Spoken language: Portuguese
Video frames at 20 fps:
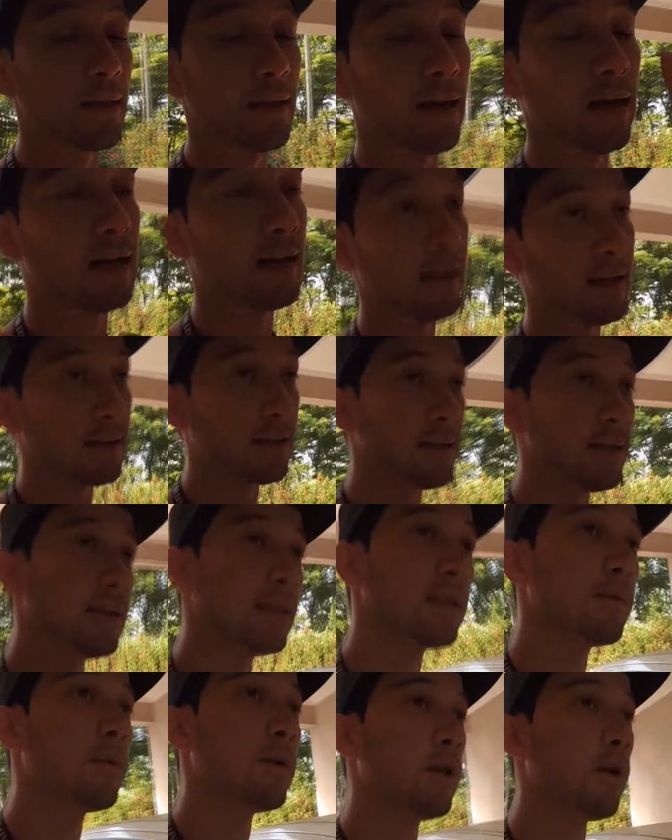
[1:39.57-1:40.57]
Galera, esses
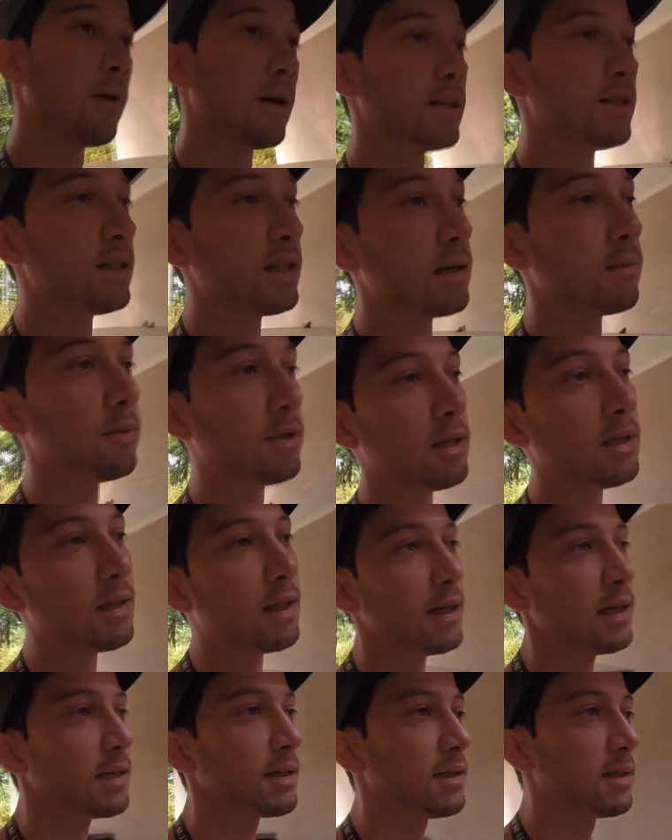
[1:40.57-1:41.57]
dias me deu uma dica muito
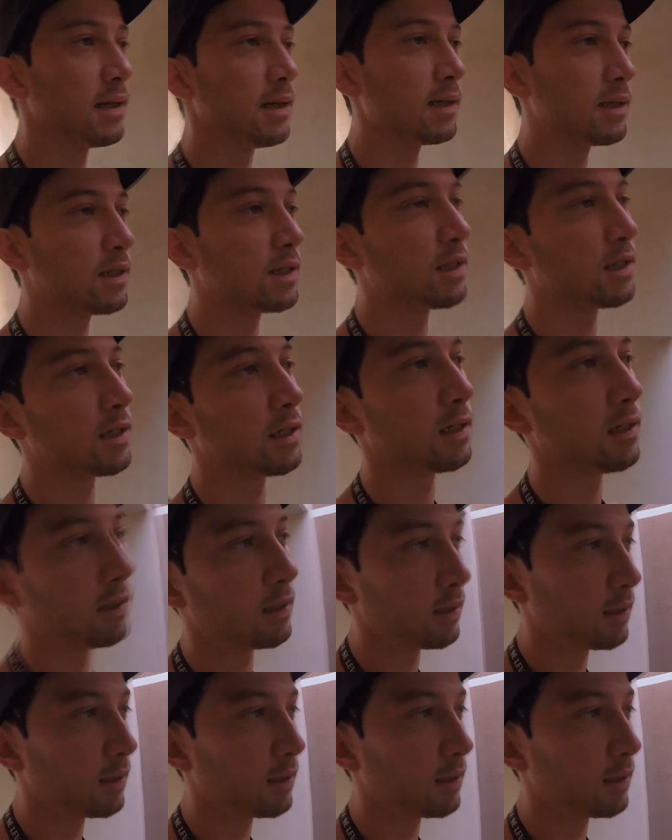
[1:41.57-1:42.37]
interessante